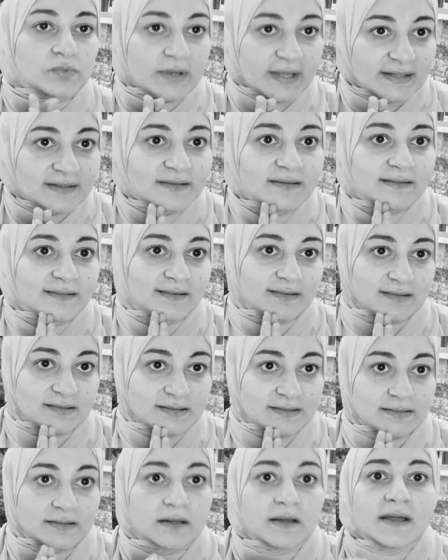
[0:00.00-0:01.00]
وكانت
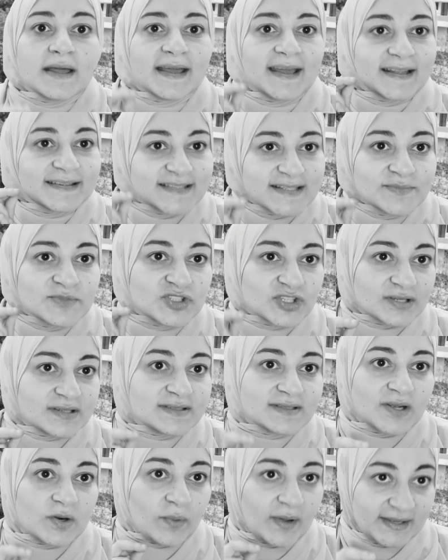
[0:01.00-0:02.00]
قصه دي مش
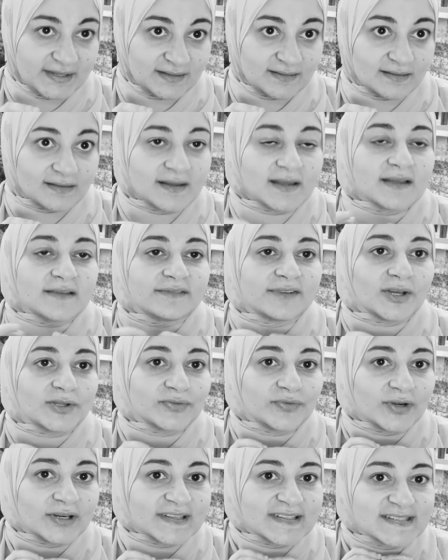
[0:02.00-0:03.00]
قصه الوحيده في
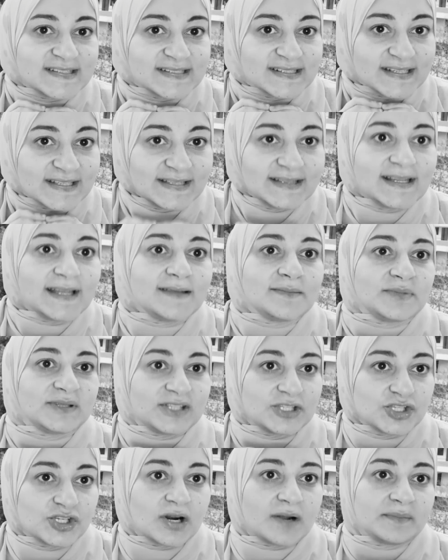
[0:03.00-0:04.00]
اطفال كتير جدا
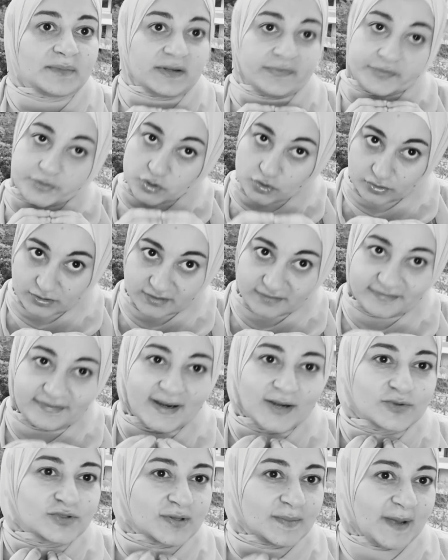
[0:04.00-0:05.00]
بتشرق من الفشار
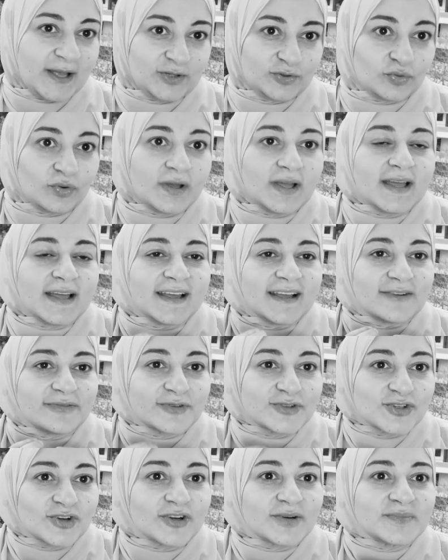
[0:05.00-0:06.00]
فلو سمحتوا
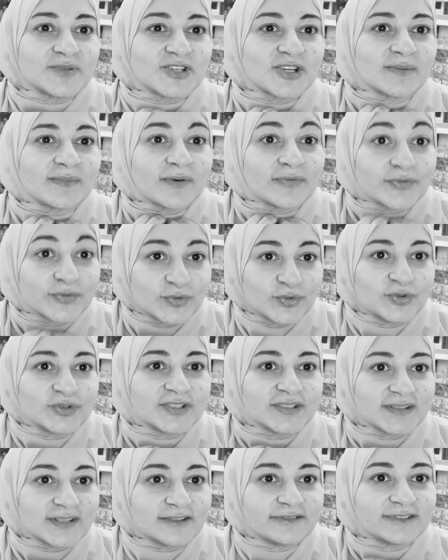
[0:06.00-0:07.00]
الفشار مش المفروض
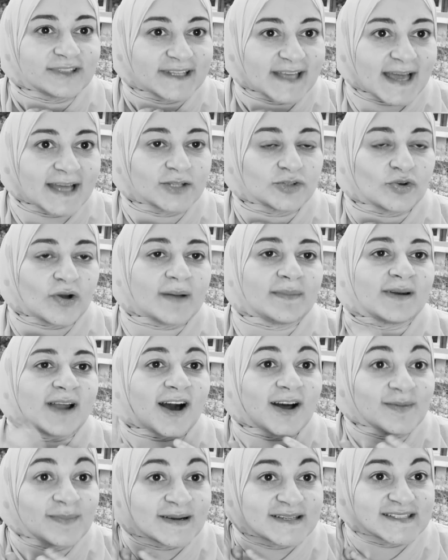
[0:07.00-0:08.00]
الطفل ياخده قبل
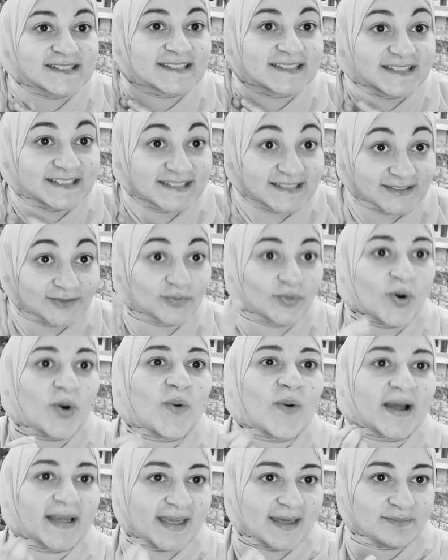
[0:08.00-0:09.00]
اربع سنين
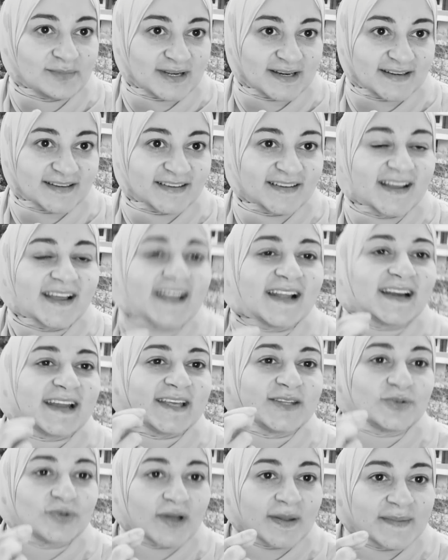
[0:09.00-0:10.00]
وهو كامل
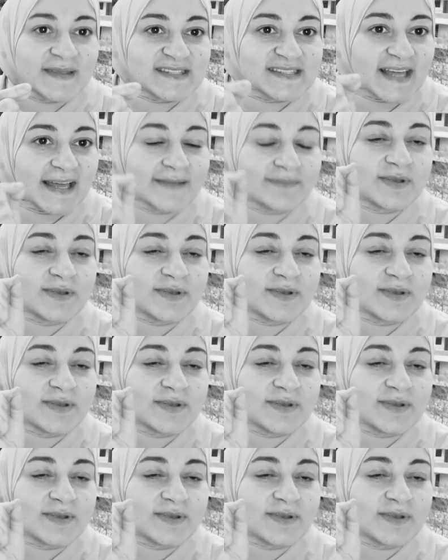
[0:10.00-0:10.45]
لانه كمان ساعات